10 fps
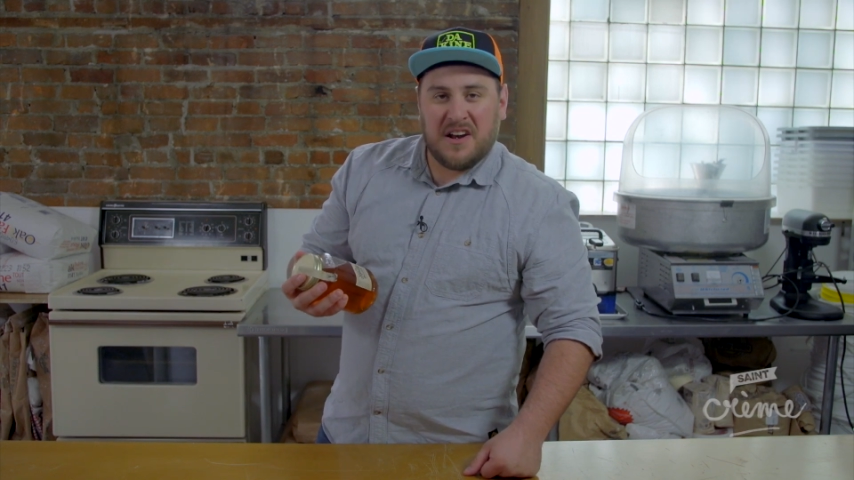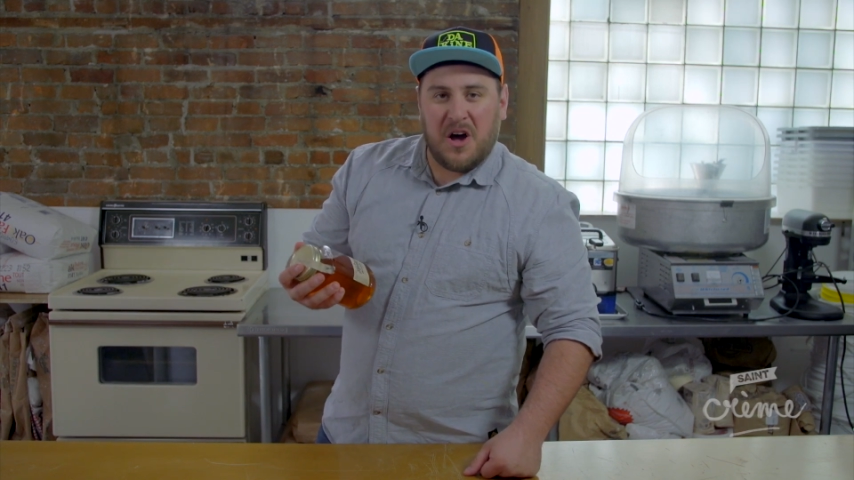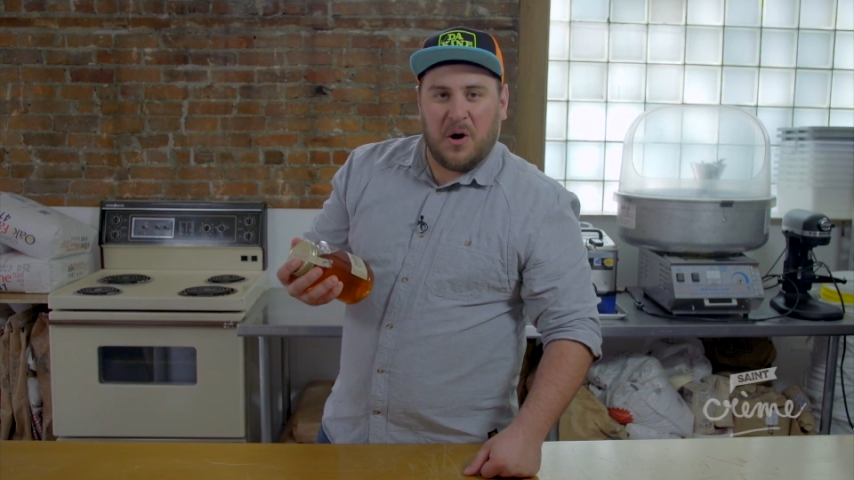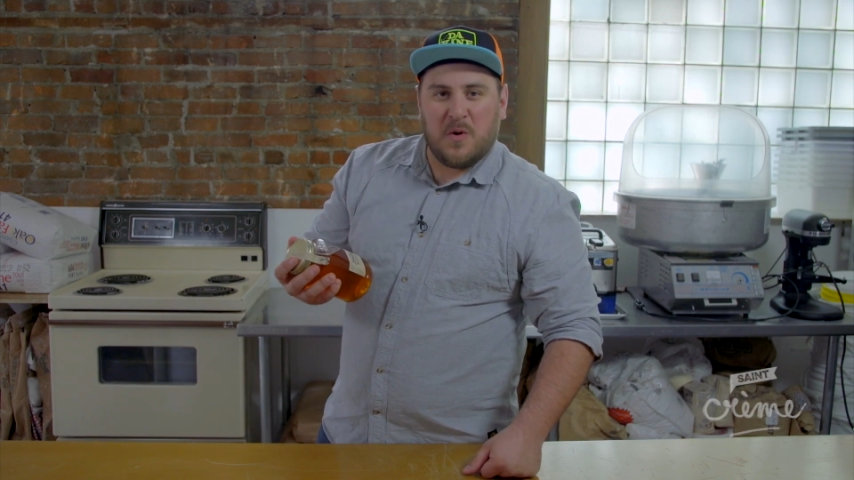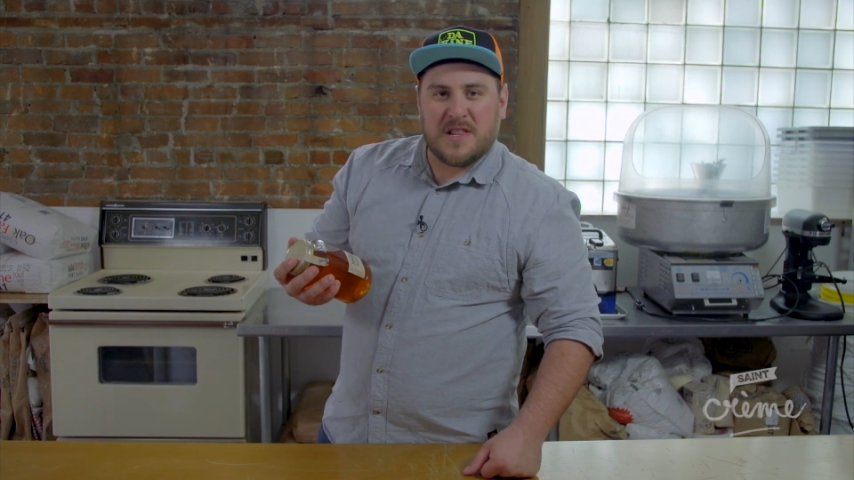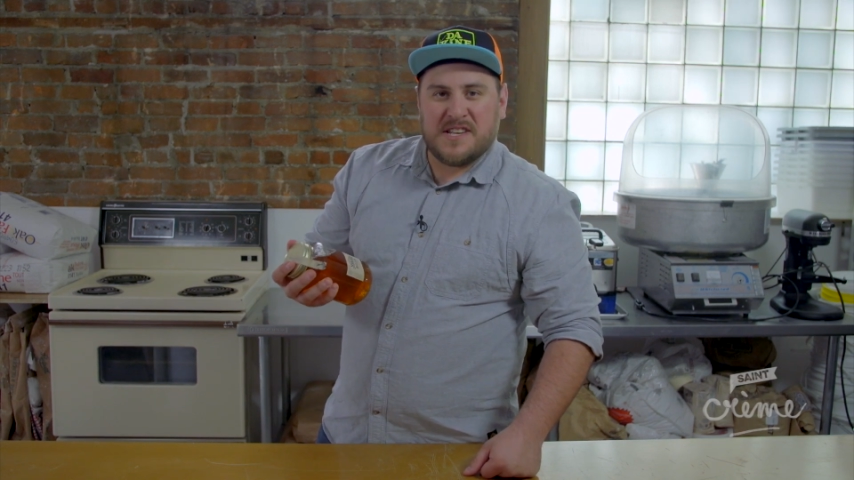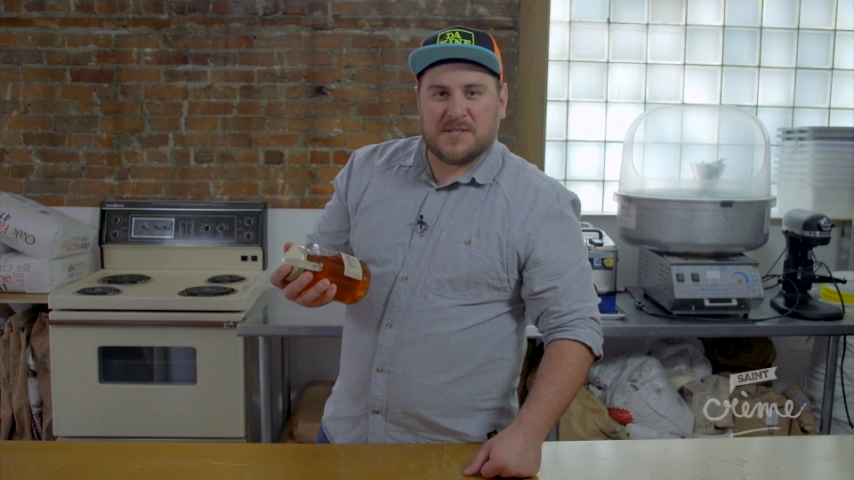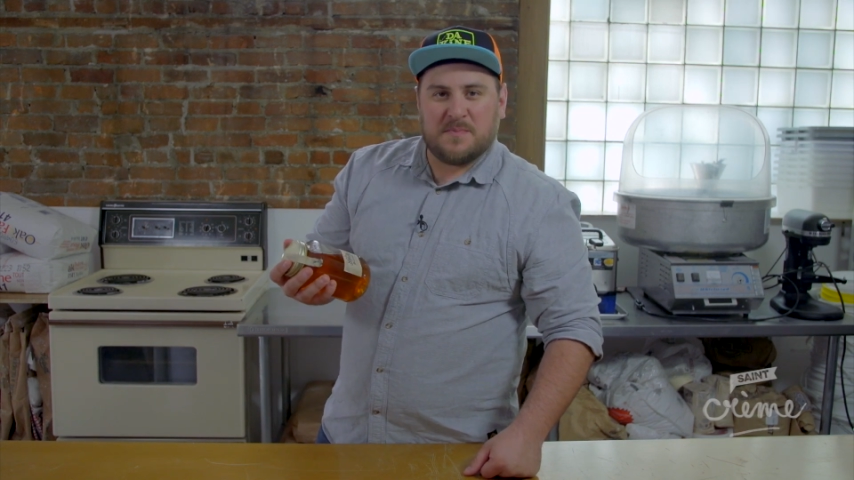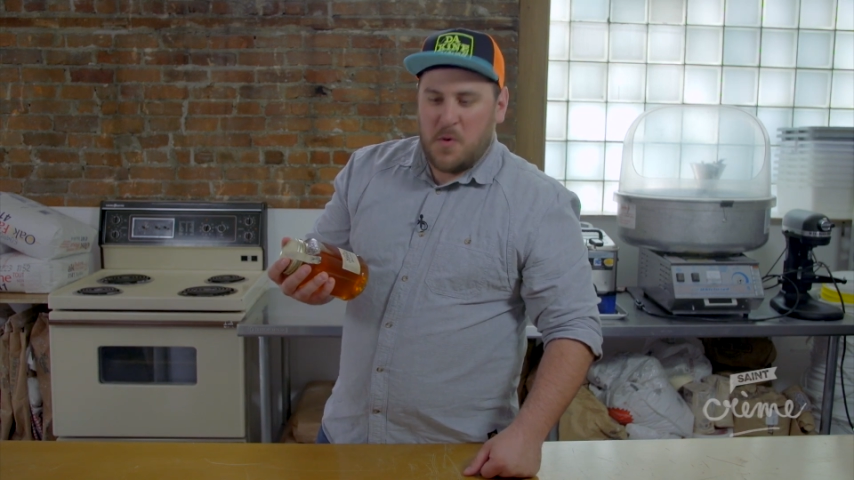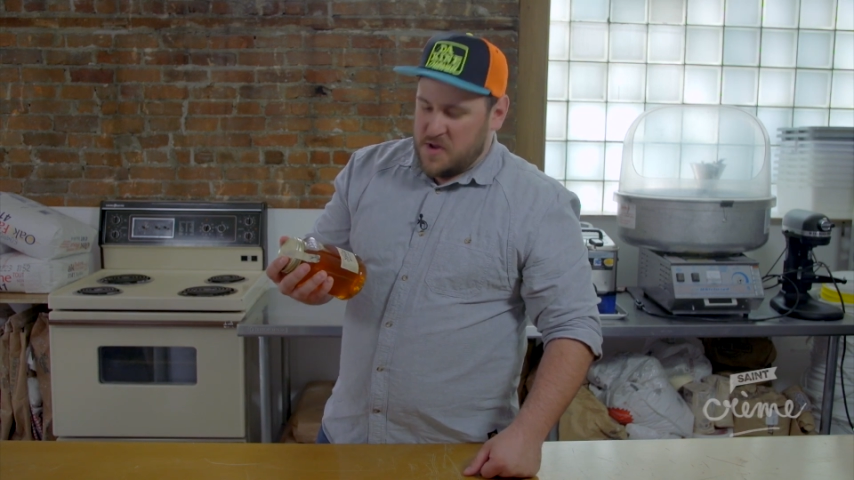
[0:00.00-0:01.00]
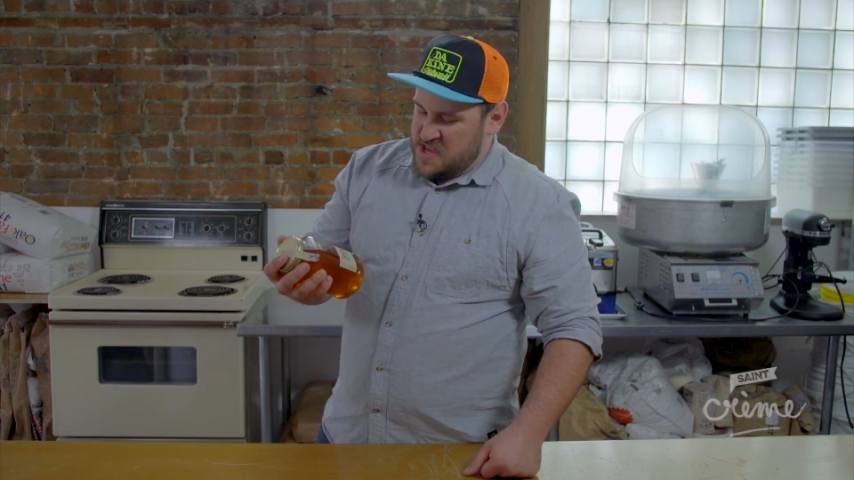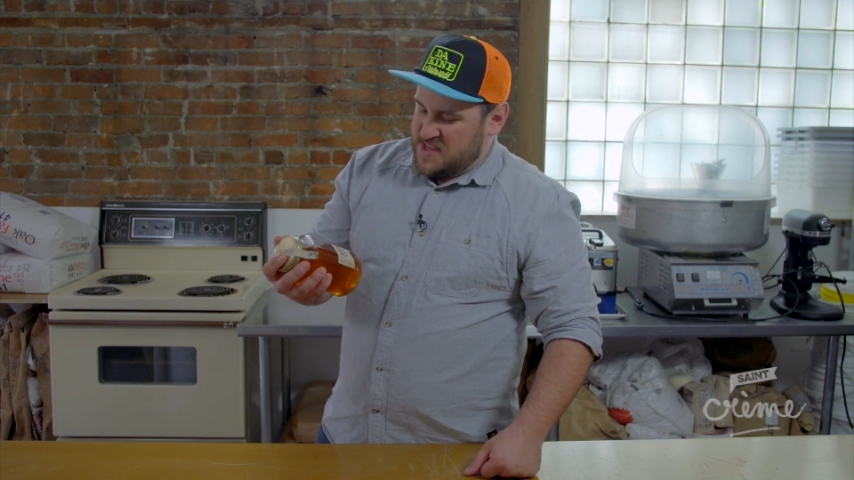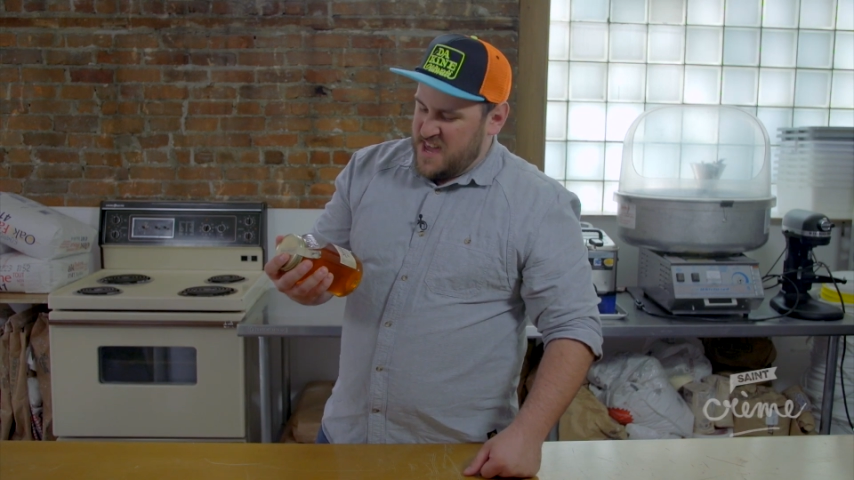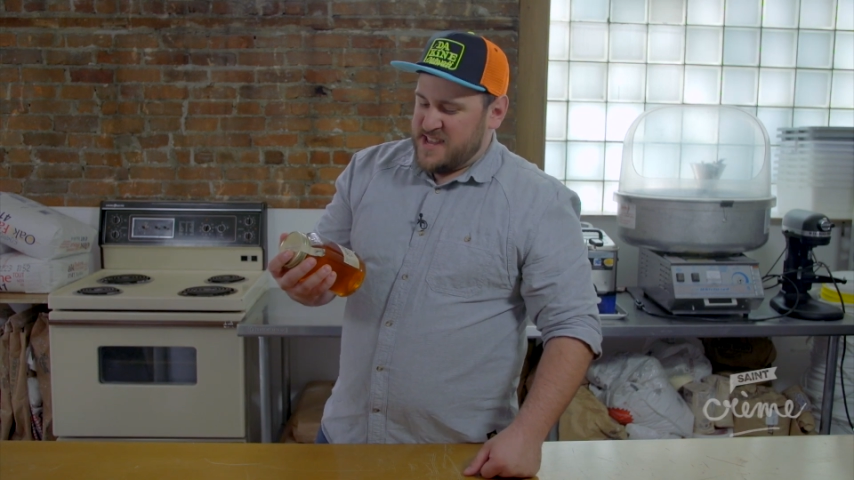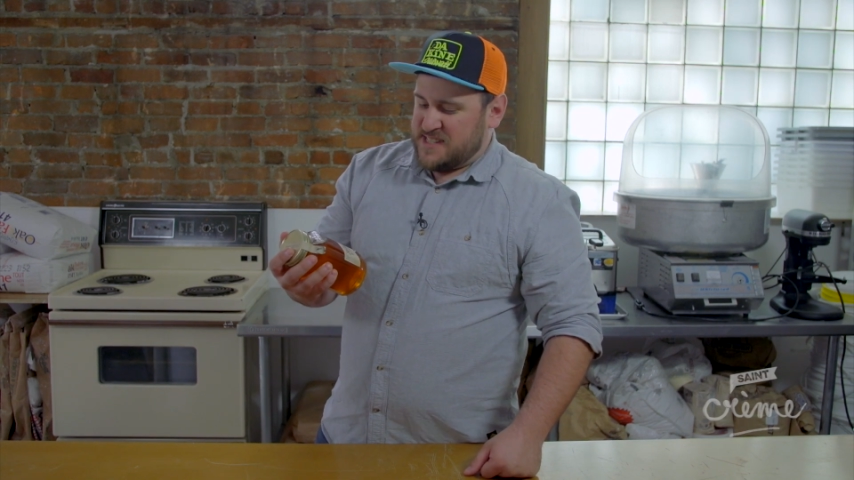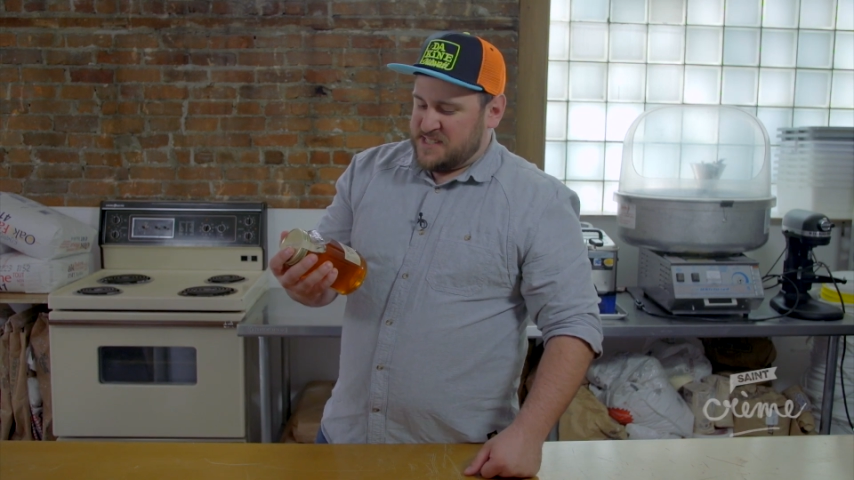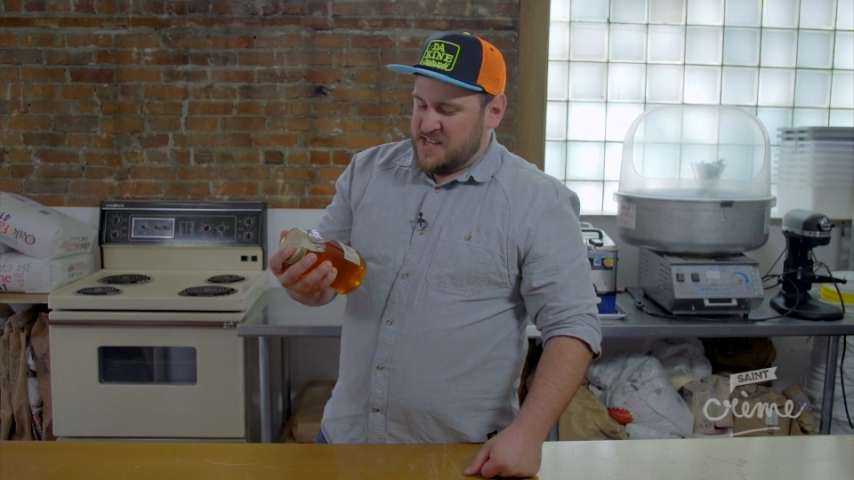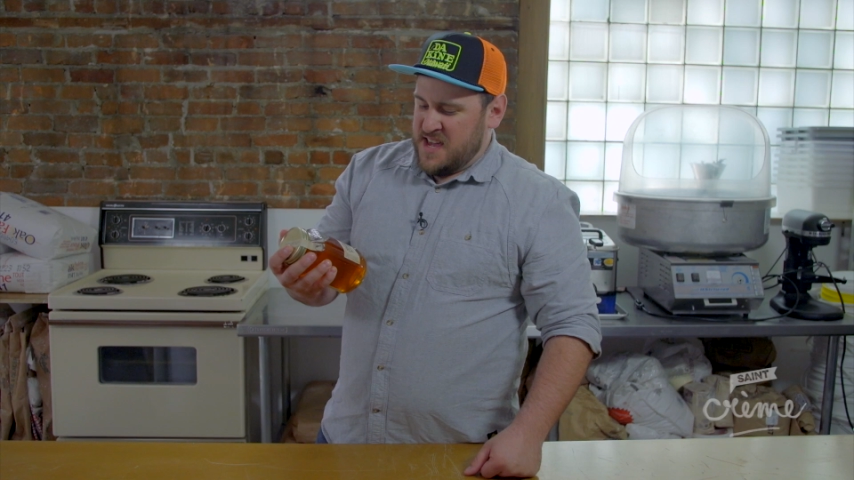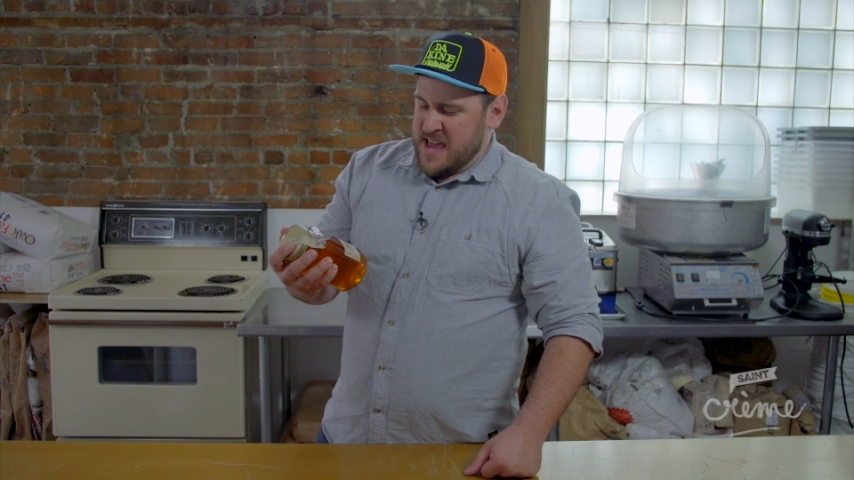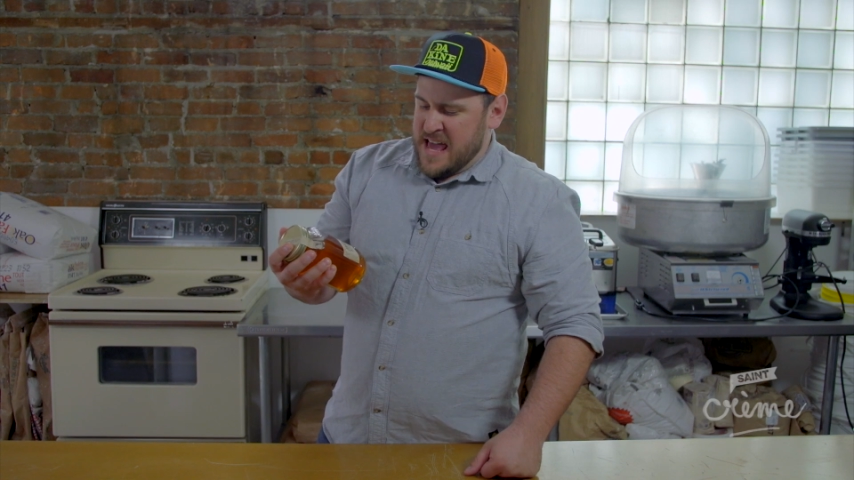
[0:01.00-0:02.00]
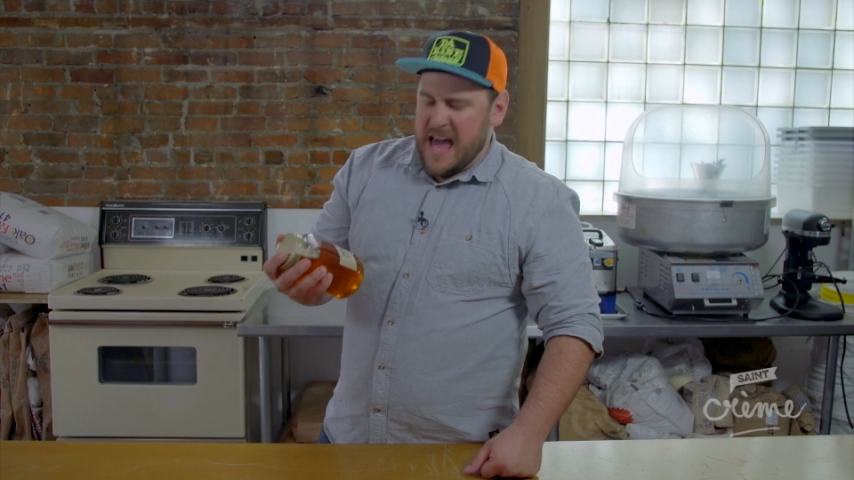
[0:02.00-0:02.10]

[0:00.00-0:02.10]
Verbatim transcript: le Holy Smoky Tennessee